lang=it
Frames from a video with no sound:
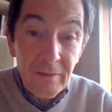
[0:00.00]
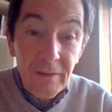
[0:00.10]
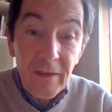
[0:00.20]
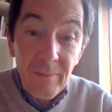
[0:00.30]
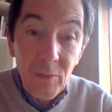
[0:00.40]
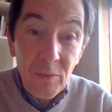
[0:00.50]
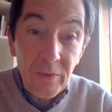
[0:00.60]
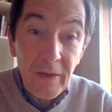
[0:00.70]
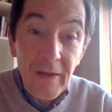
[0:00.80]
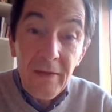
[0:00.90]

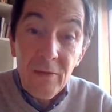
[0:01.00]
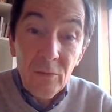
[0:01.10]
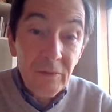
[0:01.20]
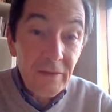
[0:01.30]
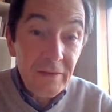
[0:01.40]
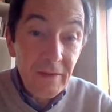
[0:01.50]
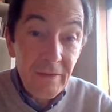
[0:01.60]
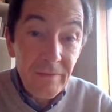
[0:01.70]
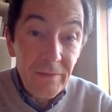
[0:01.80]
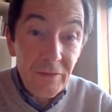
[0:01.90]
dell'amore e non del
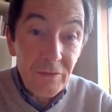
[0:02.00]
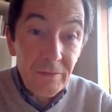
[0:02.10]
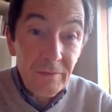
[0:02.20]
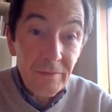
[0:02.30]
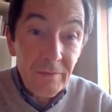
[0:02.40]
sacrificio,